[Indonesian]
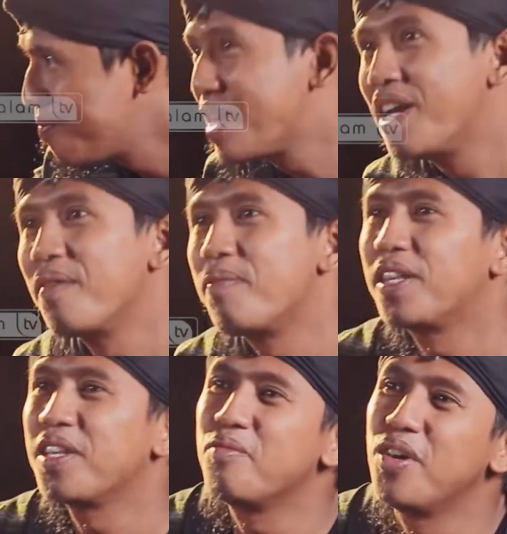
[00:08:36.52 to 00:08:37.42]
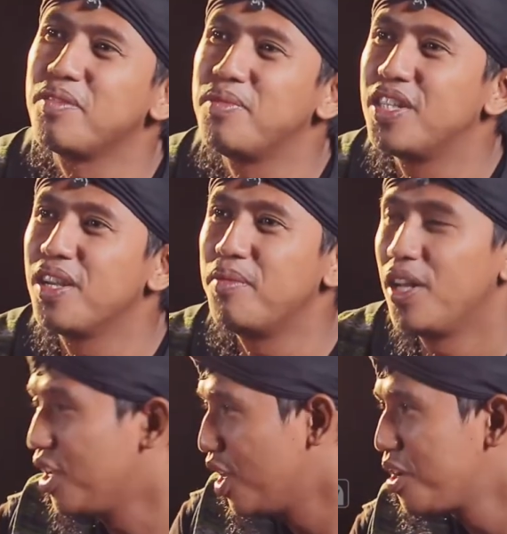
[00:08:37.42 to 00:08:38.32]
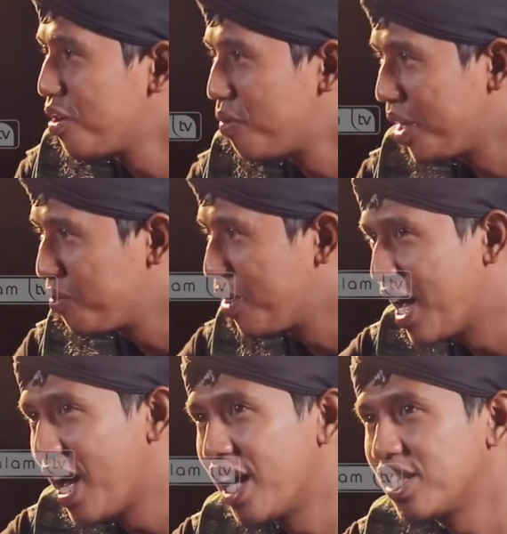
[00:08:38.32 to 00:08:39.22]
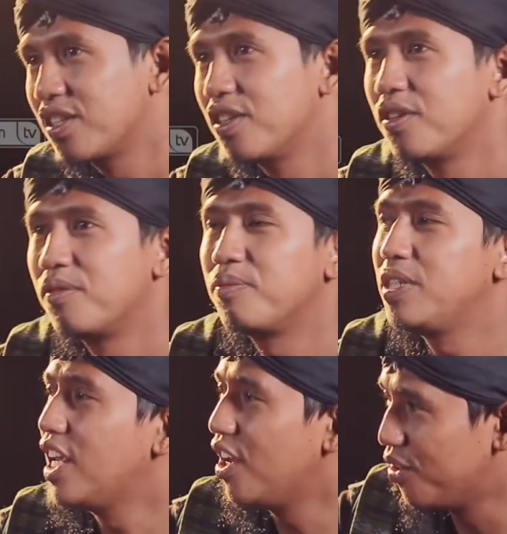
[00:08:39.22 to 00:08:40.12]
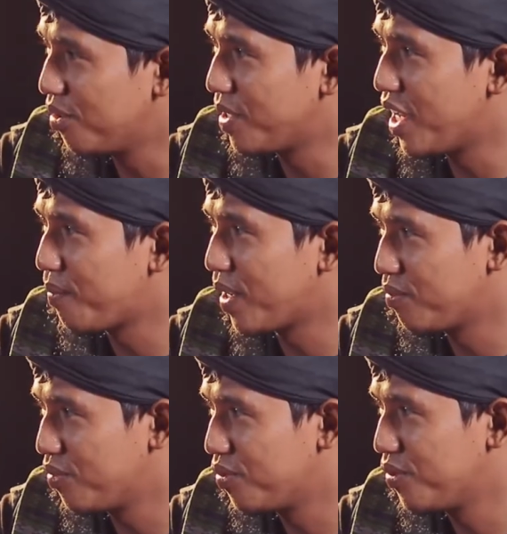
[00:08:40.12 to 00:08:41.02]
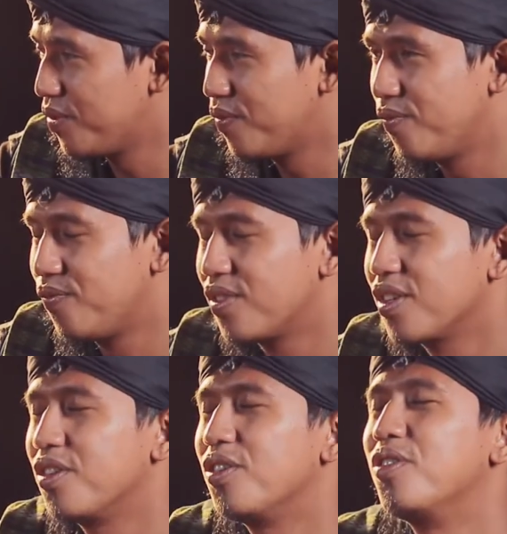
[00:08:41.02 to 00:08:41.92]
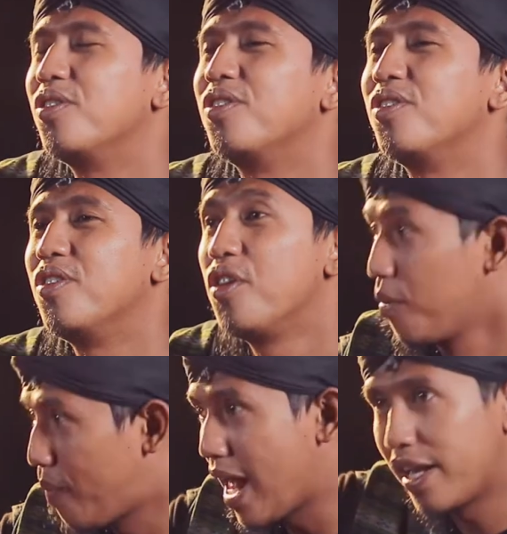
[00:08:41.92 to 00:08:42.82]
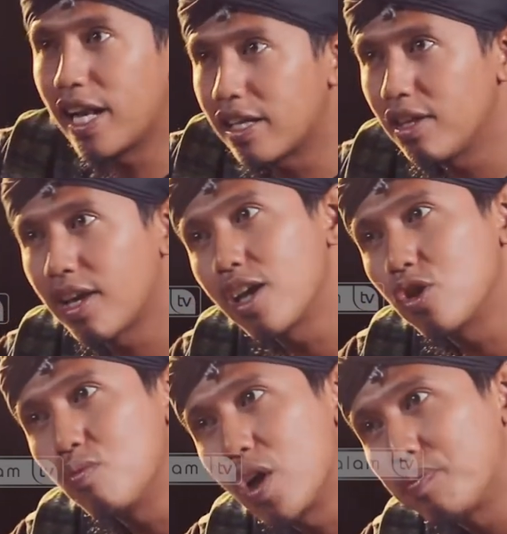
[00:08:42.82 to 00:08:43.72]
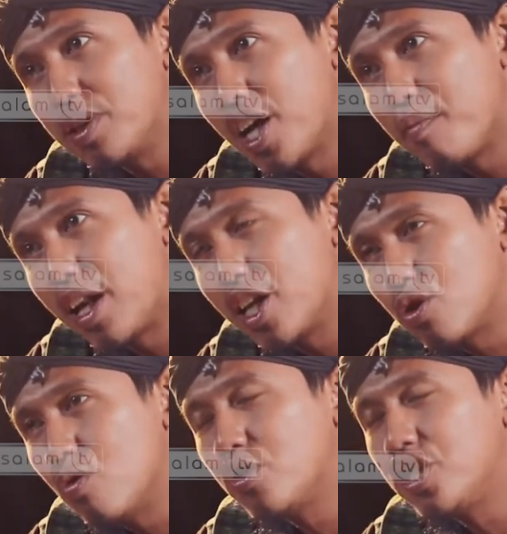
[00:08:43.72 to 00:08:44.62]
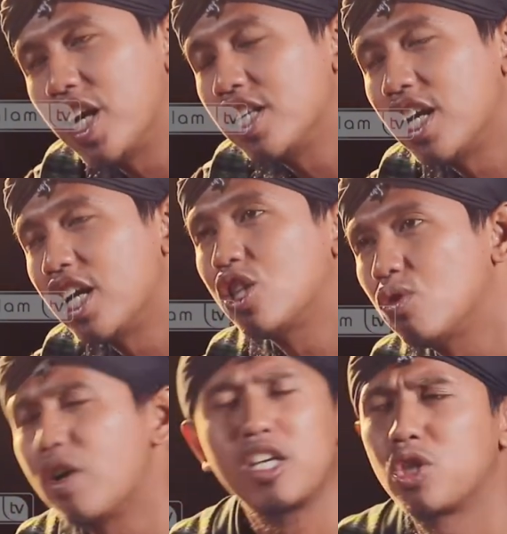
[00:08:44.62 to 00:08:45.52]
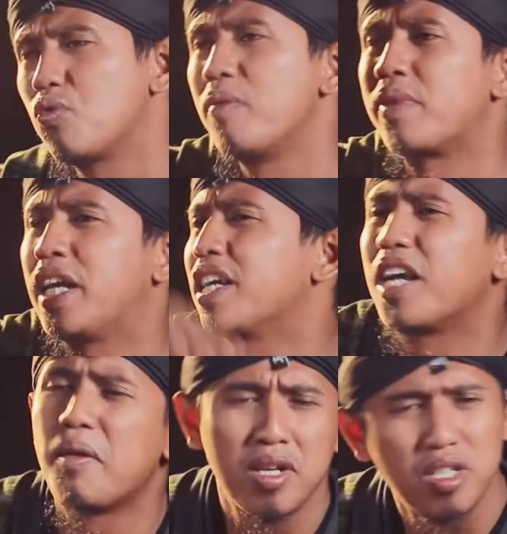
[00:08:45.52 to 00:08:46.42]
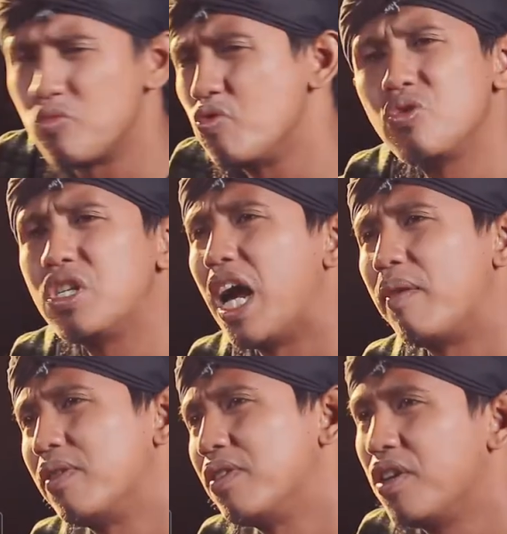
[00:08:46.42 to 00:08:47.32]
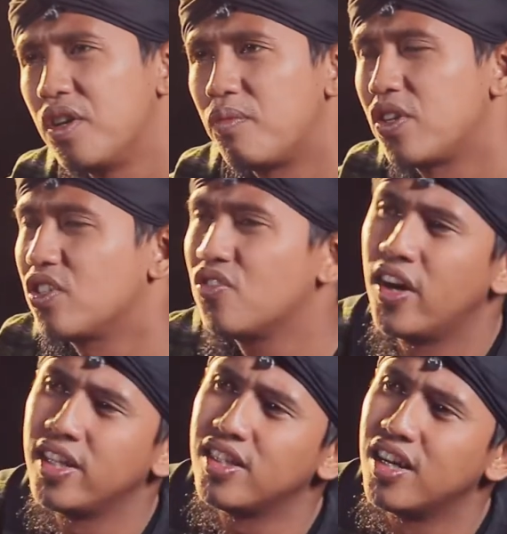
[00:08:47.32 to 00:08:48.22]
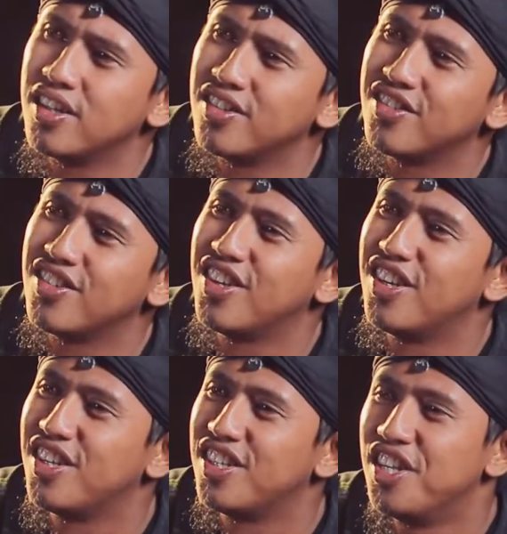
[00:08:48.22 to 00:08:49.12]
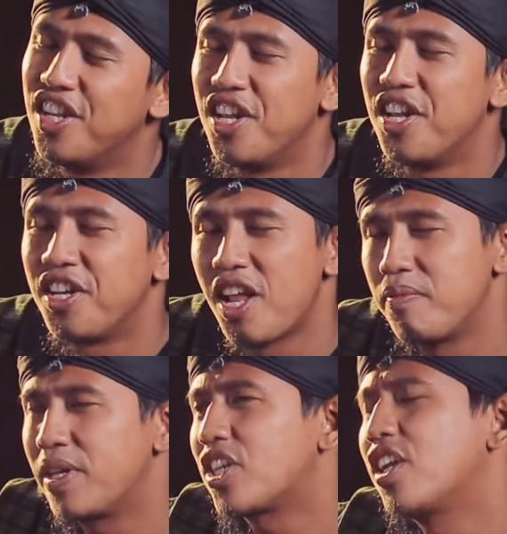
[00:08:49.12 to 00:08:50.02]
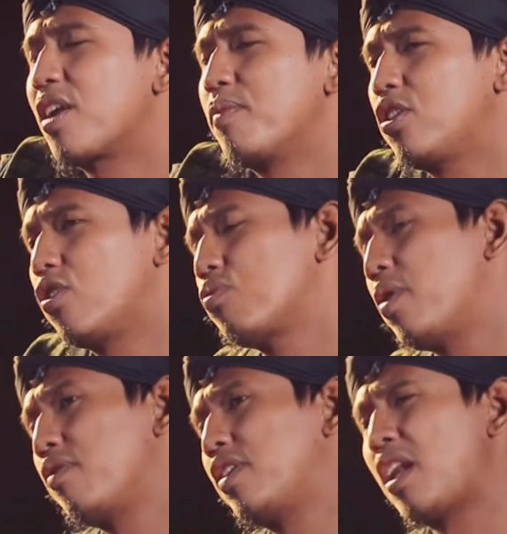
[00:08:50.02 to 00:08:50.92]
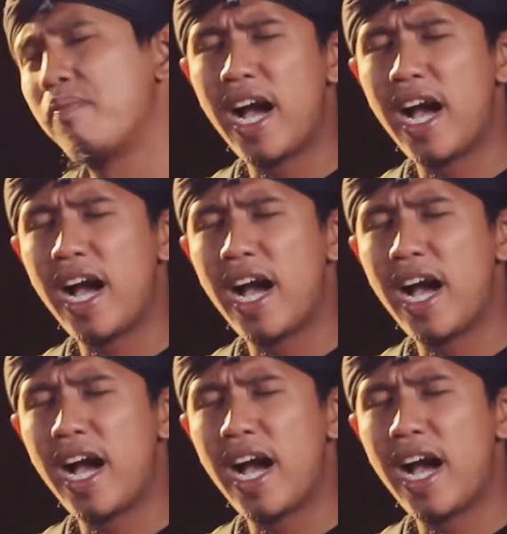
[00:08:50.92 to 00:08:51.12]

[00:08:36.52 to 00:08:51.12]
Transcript: pendapatnya Muas bin Jabal. Wahai Muas, iya loh pendapatmu Oh. Padahal ketika itu Muaz bin Jabal itu usianya itu nggak setua mereka, masih muda, masih ganteng. Nah, nah pemirsa yang dirahmati Allah Subhanahu wa taala,